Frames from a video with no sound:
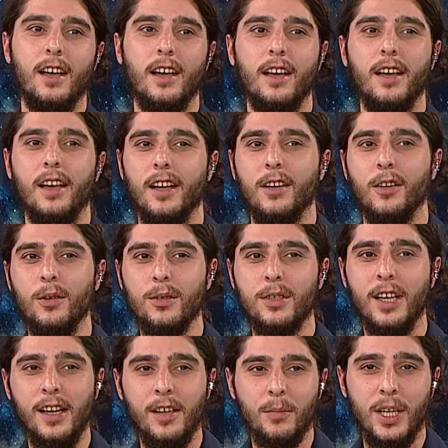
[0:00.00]
Ee, o
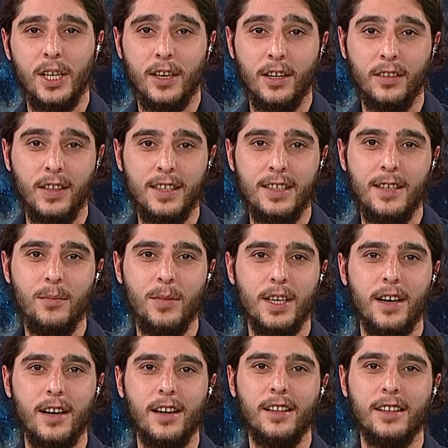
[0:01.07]
yüzden bir hava
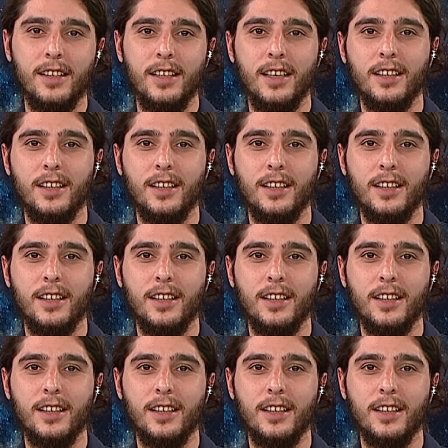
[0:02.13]
silmini aldığı